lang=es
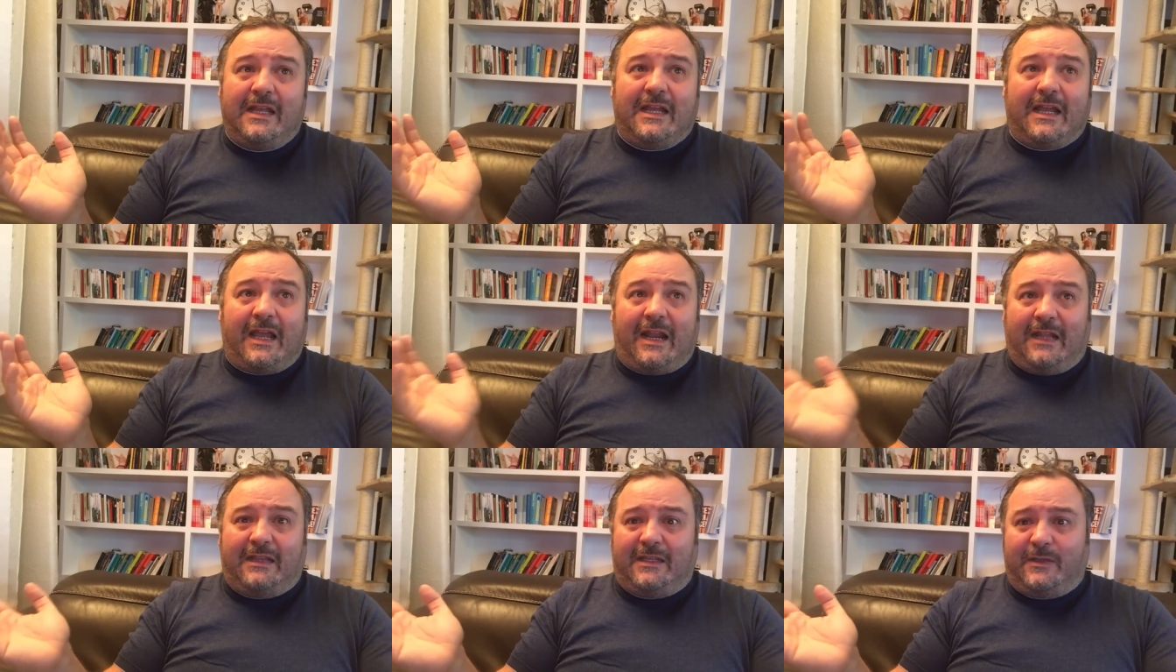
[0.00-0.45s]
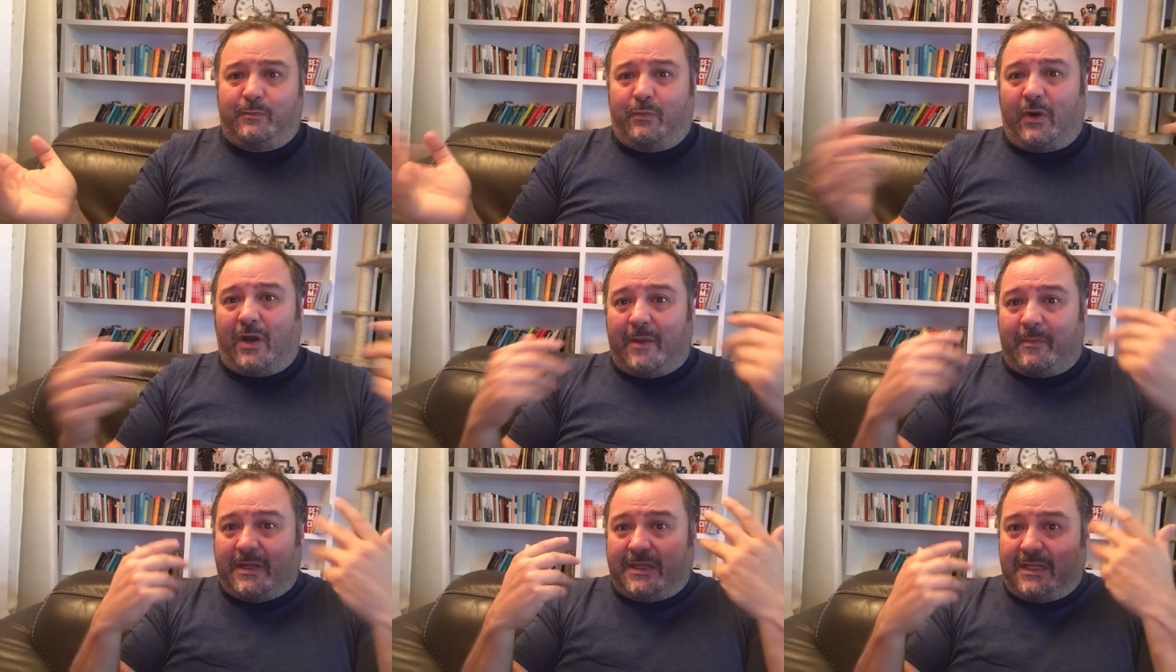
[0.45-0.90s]
gratis
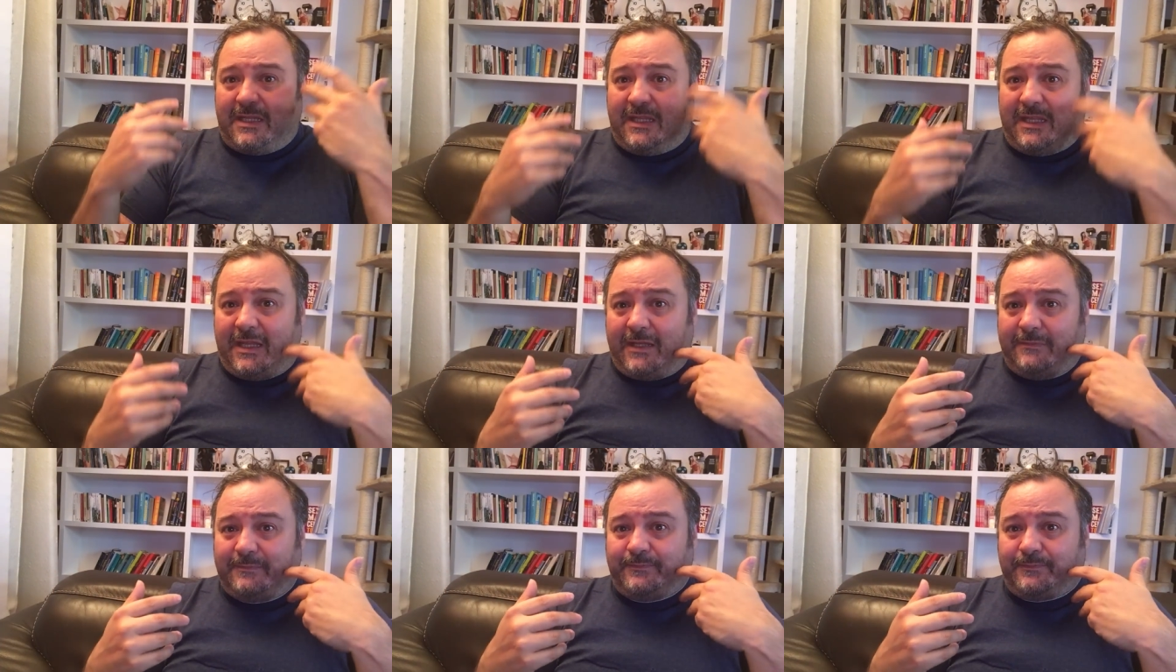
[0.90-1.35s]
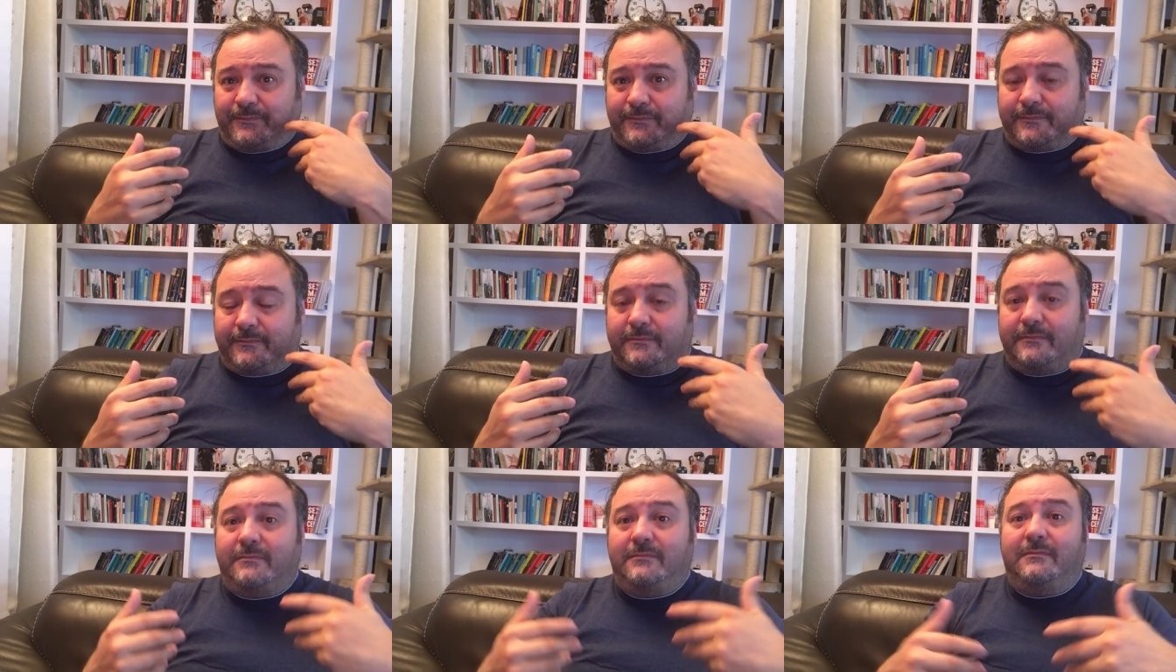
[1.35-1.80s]
por la patilla
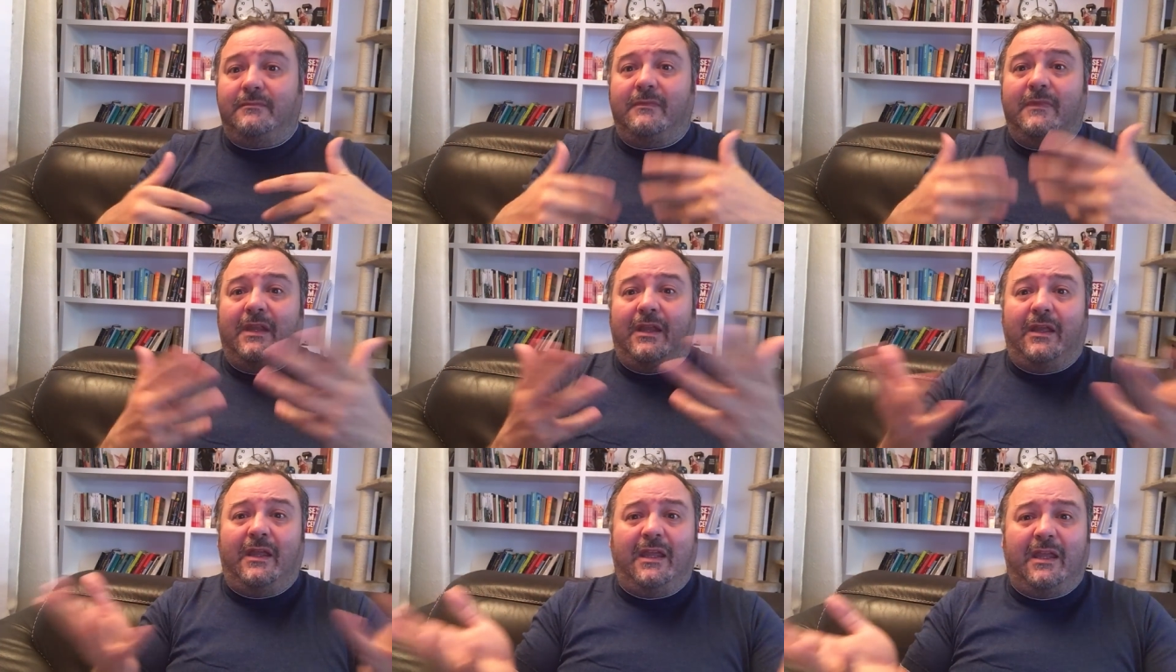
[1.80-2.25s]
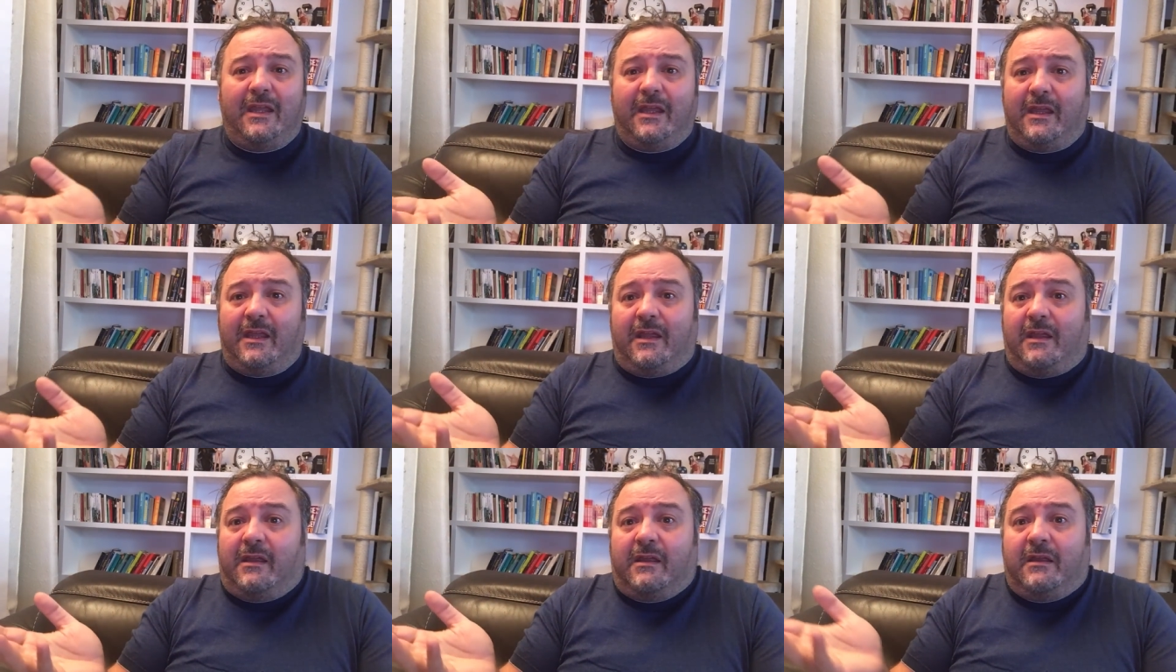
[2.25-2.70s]

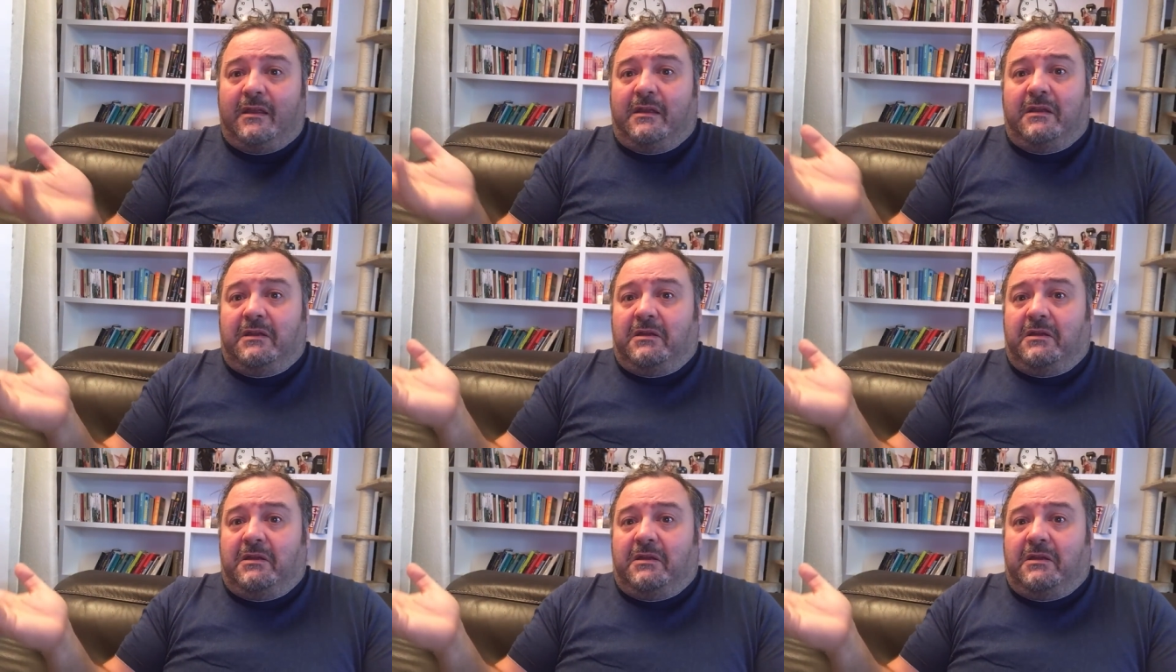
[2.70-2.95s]
y,